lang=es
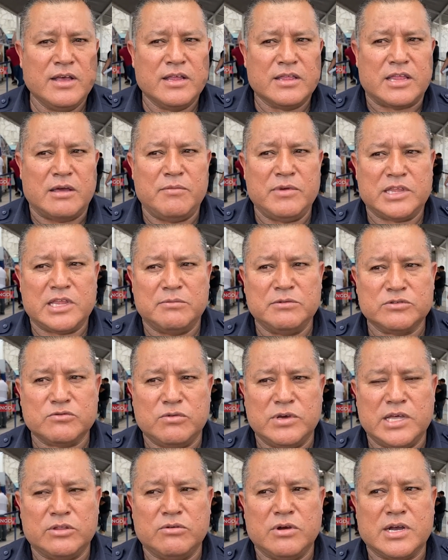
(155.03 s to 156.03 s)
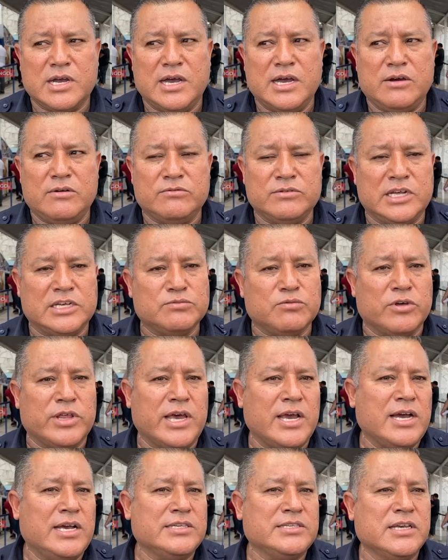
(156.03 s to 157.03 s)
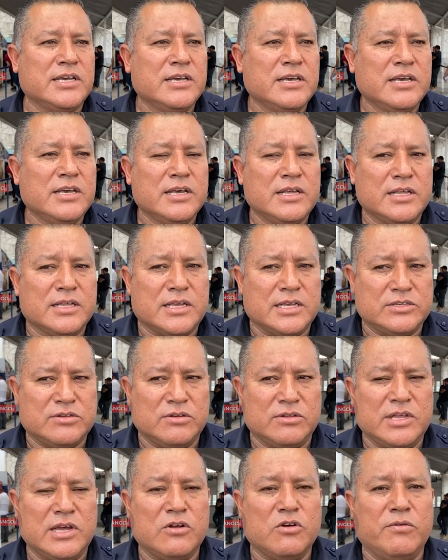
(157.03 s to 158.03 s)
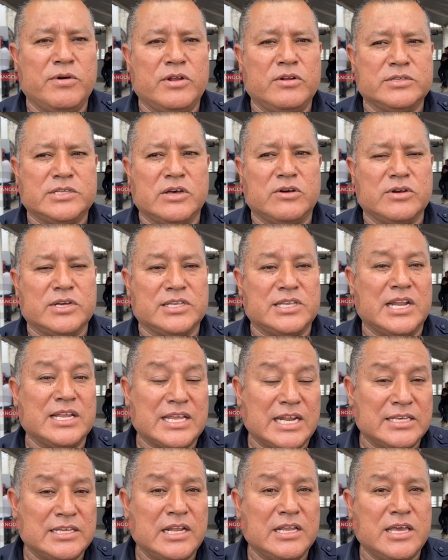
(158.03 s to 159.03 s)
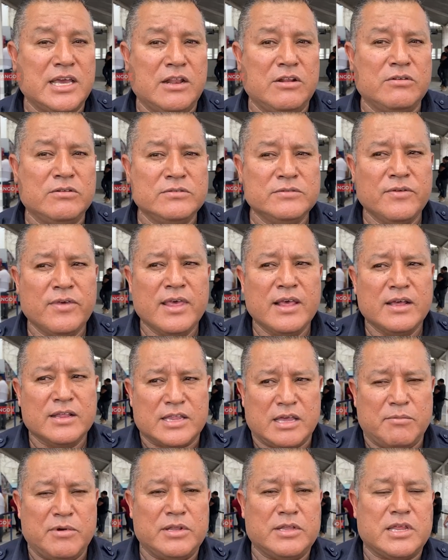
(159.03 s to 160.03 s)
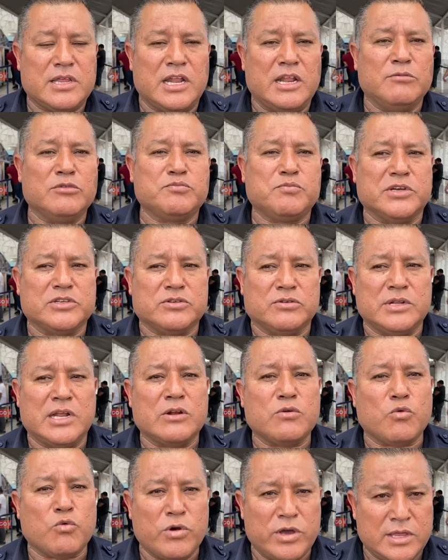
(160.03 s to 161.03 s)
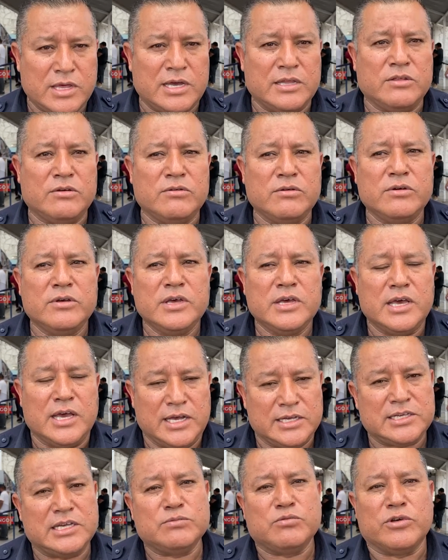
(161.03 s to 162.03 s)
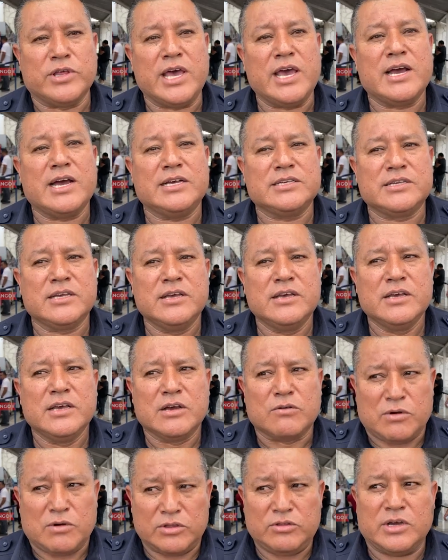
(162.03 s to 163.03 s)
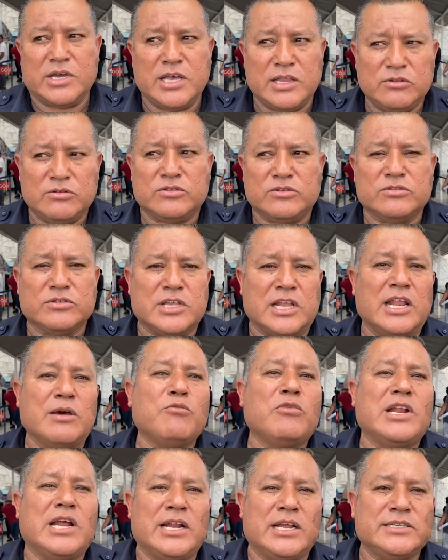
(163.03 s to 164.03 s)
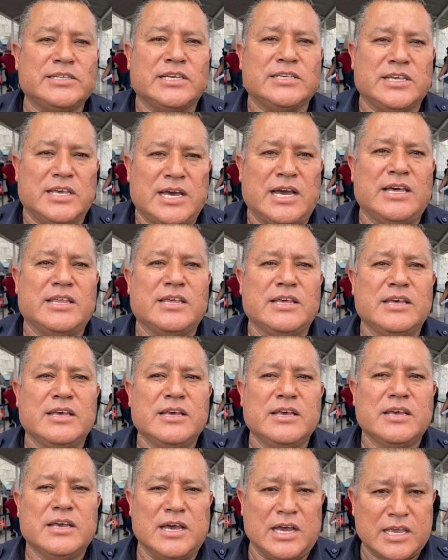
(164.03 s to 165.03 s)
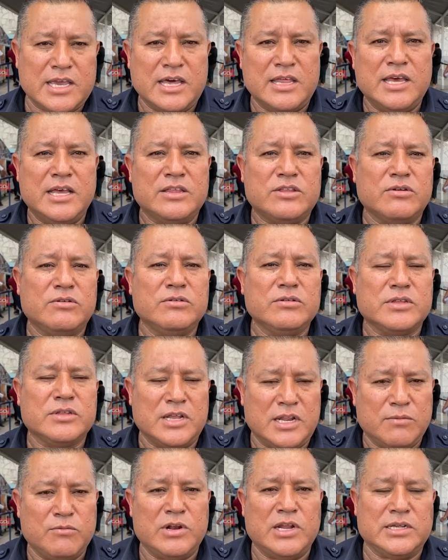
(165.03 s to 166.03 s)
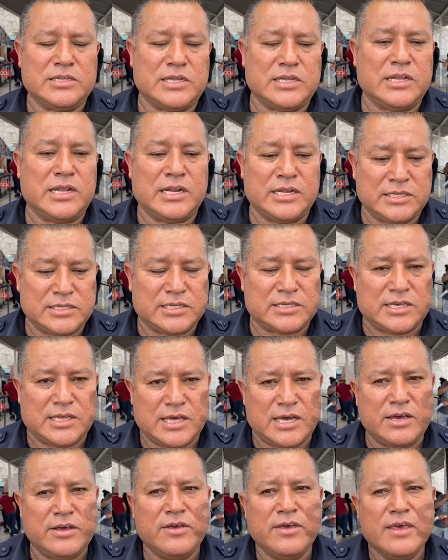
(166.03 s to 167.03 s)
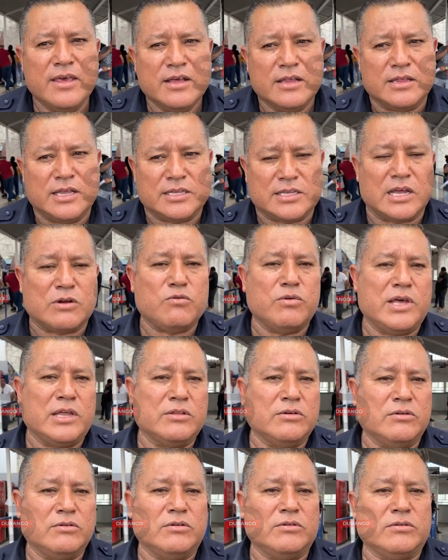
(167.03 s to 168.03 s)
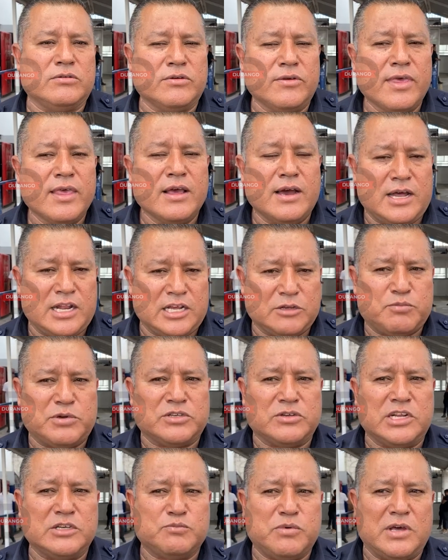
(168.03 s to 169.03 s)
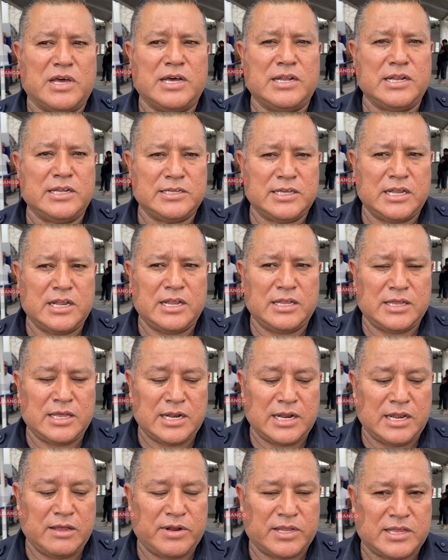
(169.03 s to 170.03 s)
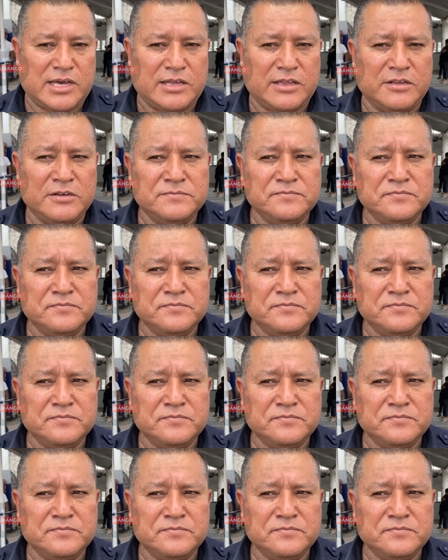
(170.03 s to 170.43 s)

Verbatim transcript: También estamos cuidando acá unas bodegas que son del gobierno de Estado, que están atrás del kilo. También tenemos personal cuidando esas bodegas, cuando aquí nosotros tenemos la necesidad. Aquí adentro tenemos la, necesidad de estar cuidando a las personas privadas de la libertad.